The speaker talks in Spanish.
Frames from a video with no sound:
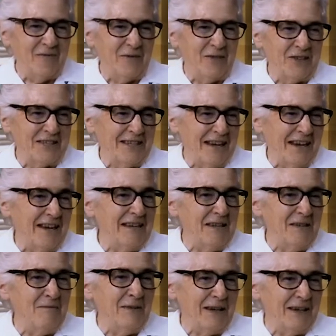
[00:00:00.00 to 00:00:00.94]
pues ya,
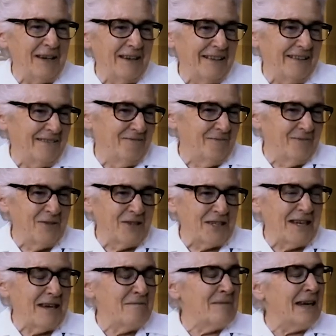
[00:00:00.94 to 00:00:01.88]
y
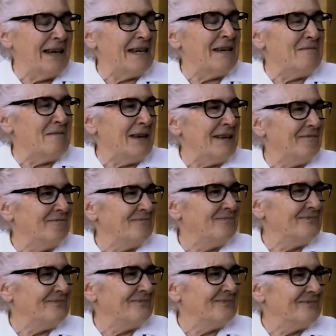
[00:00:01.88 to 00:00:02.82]
pues ya me animé.
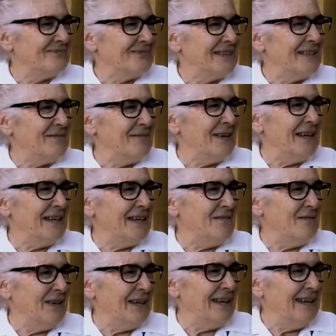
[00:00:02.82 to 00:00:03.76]
Me
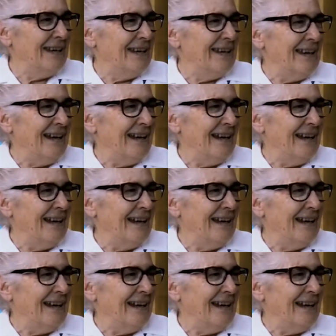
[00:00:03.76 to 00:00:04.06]
animé